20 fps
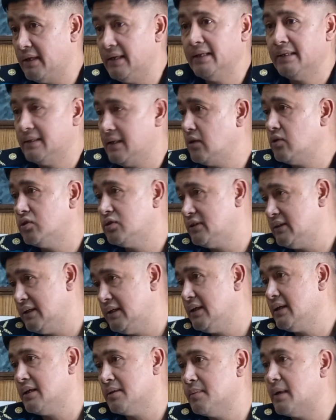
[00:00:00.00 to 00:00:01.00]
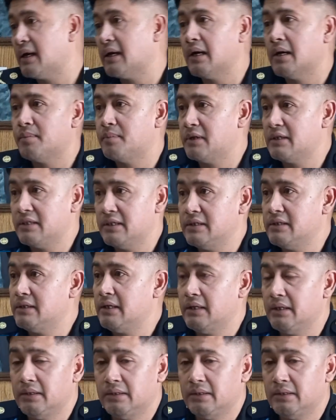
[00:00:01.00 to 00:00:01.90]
el Estado tiene que marcar presencia en